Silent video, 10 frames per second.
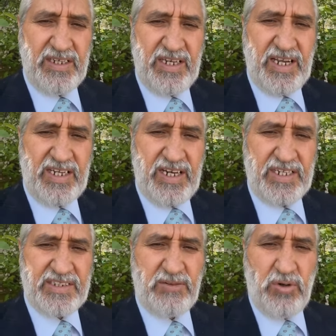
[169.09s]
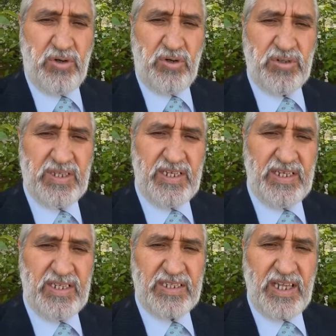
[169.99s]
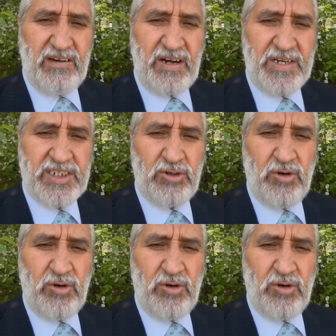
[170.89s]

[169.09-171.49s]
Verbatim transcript: İnek artık o davranışı